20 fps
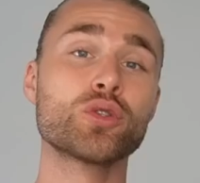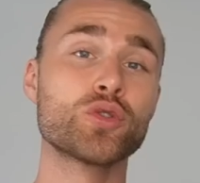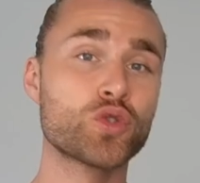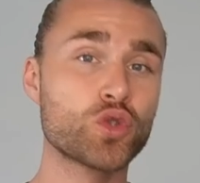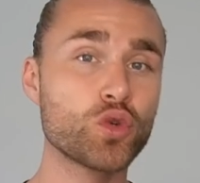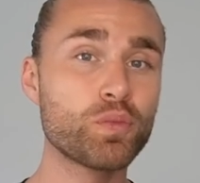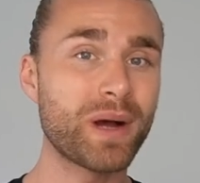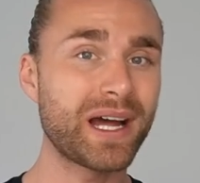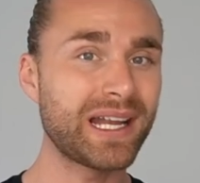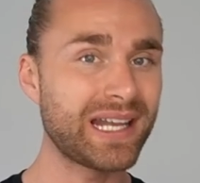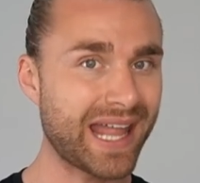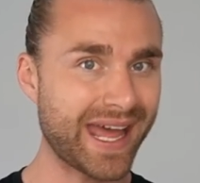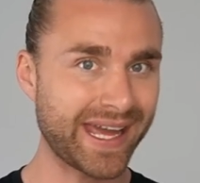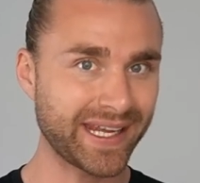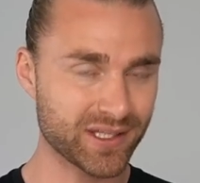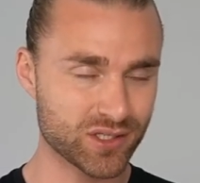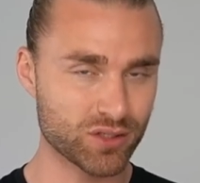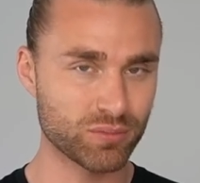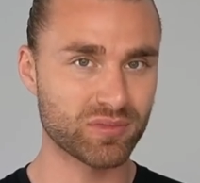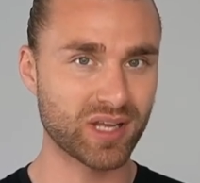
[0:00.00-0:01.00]
super
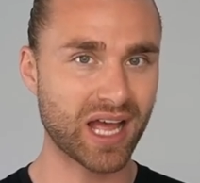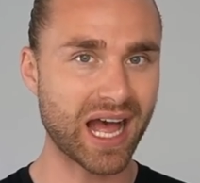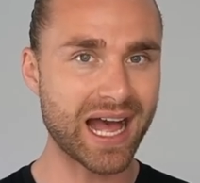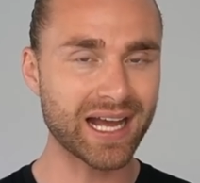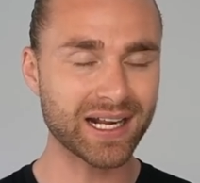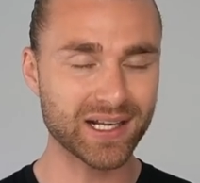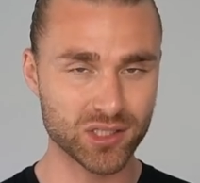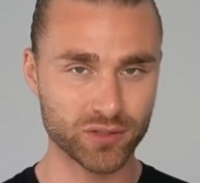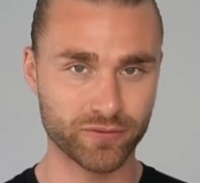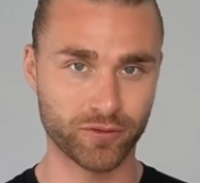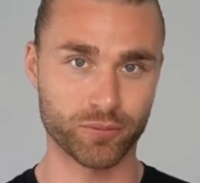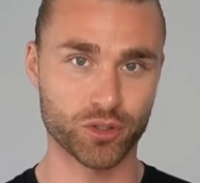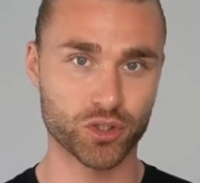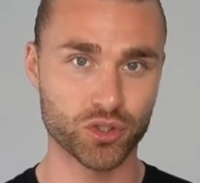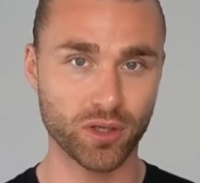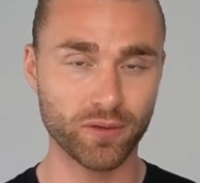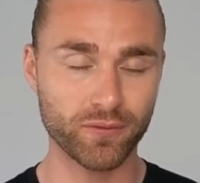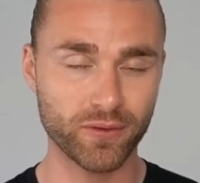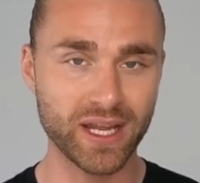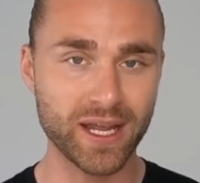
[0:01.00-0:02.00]
leicht zum Tragen, also vom
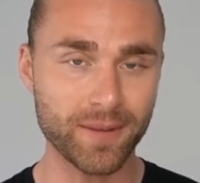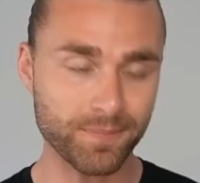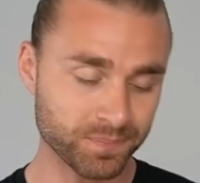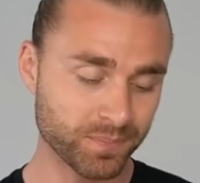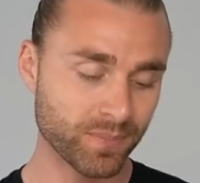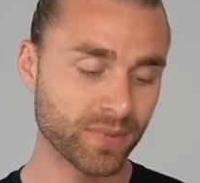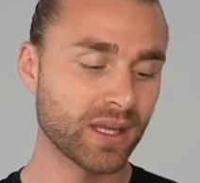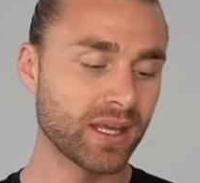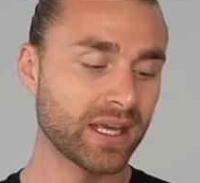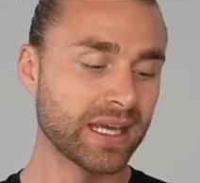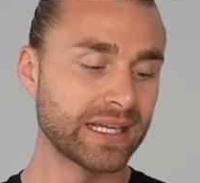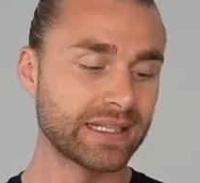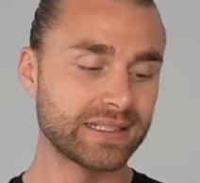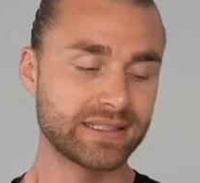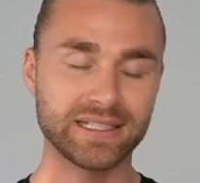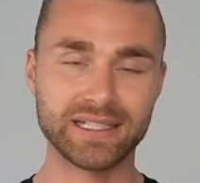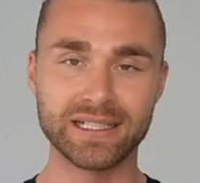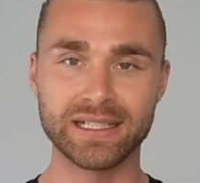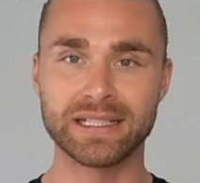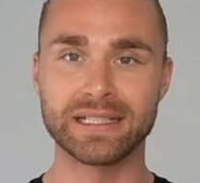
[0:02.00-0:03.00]
Stoff her
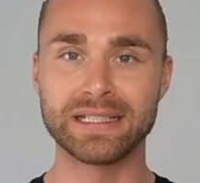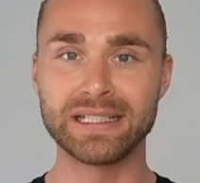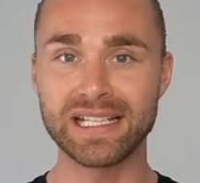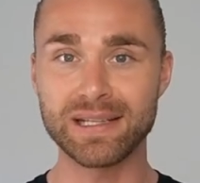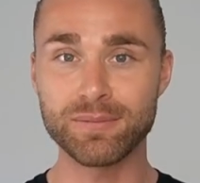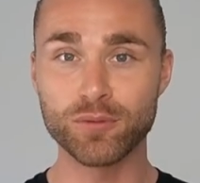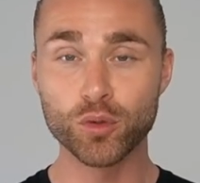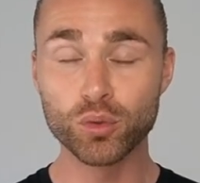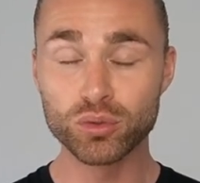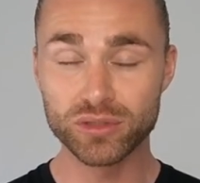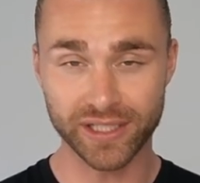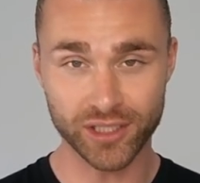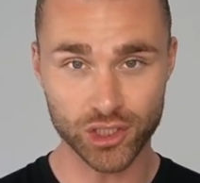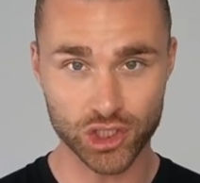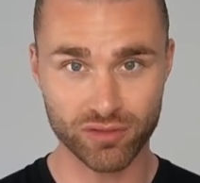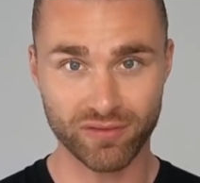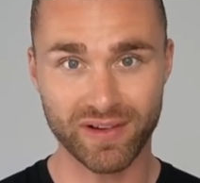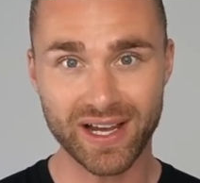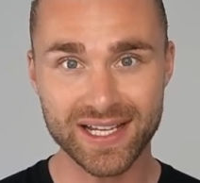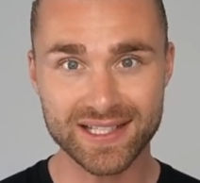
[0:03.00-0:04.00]
die nehmen gut deinen
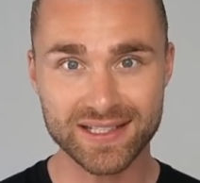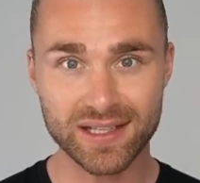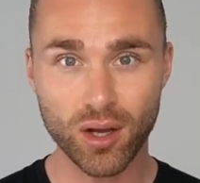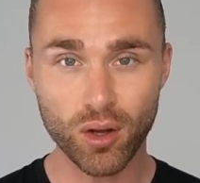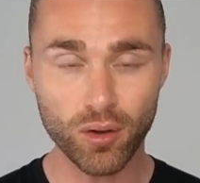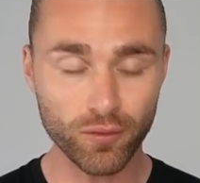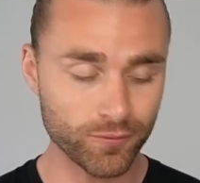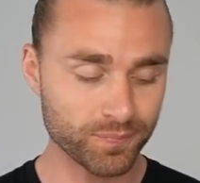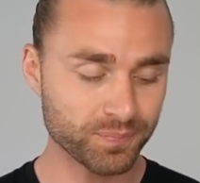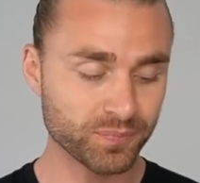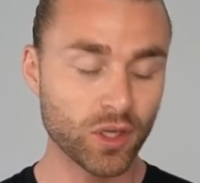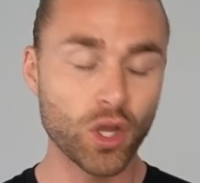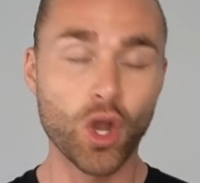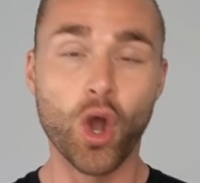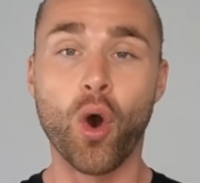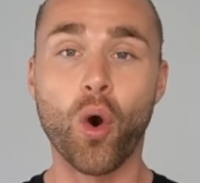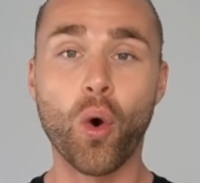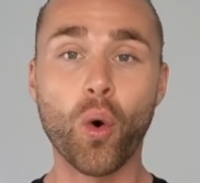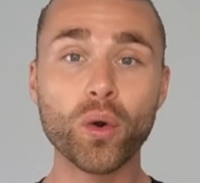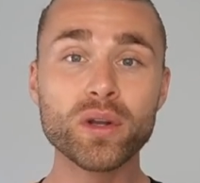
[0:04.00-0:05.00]
Schweiß auf
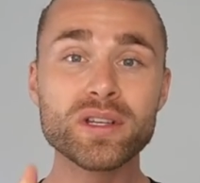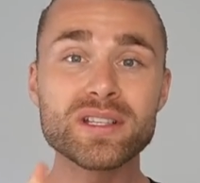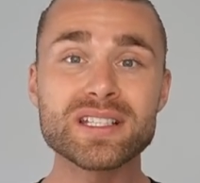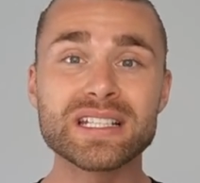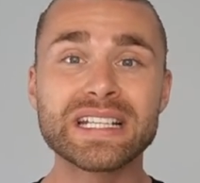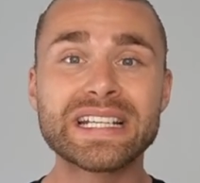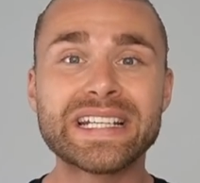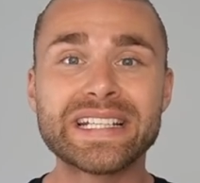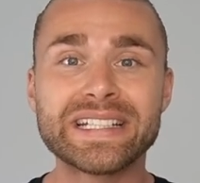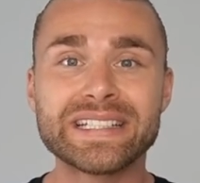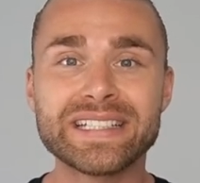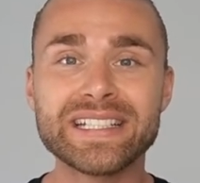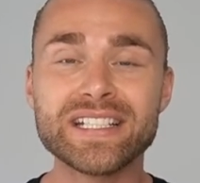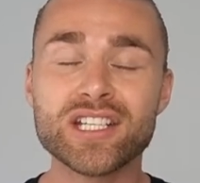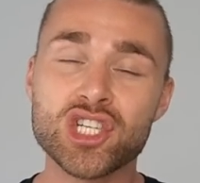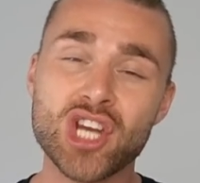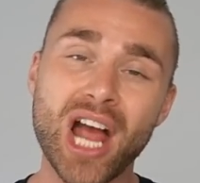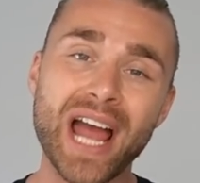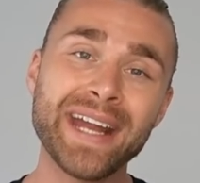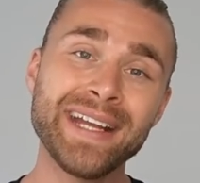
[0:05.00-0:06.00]
und die
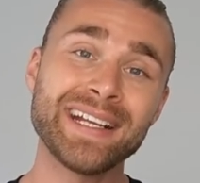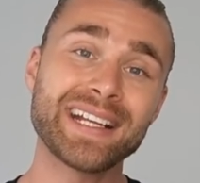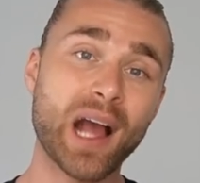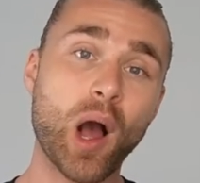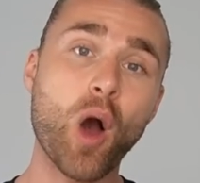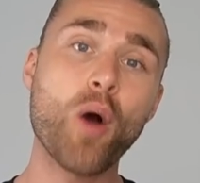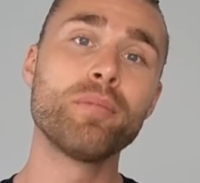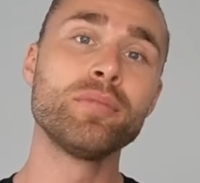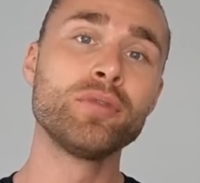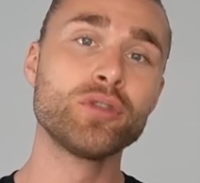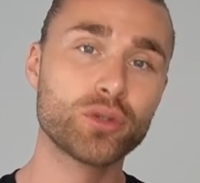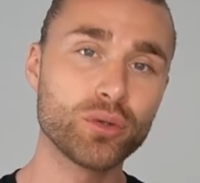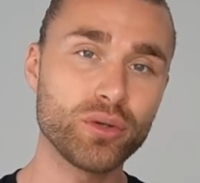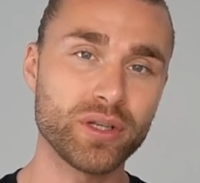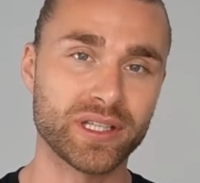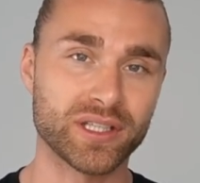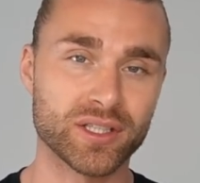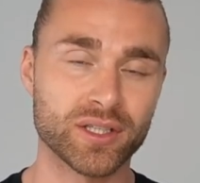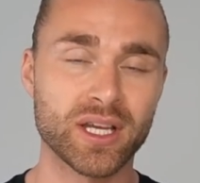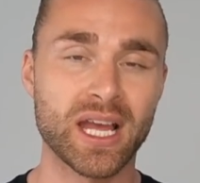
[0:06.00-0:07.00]
scheinen kaum
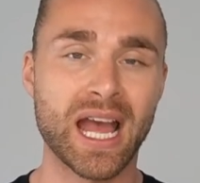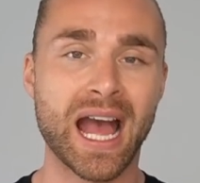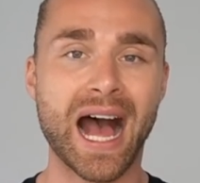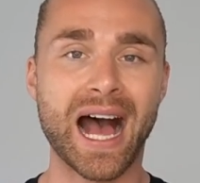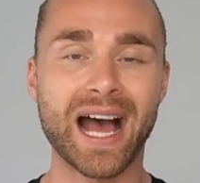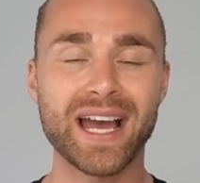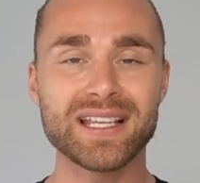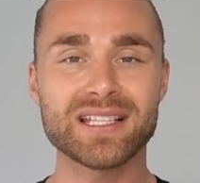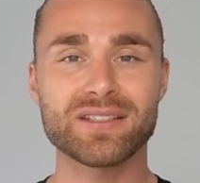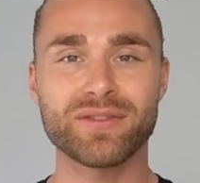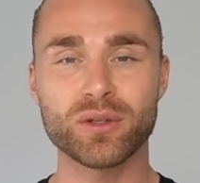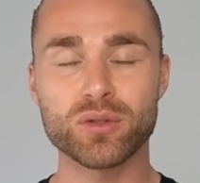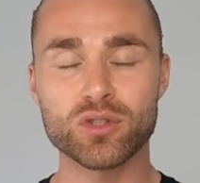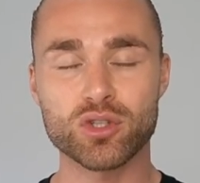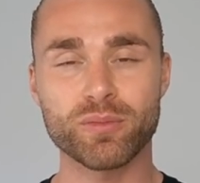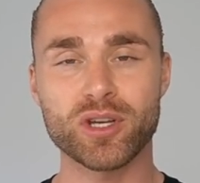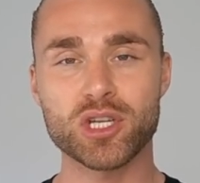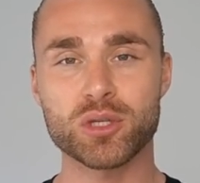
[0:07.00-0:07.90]
durch. Heißt, wenn du zum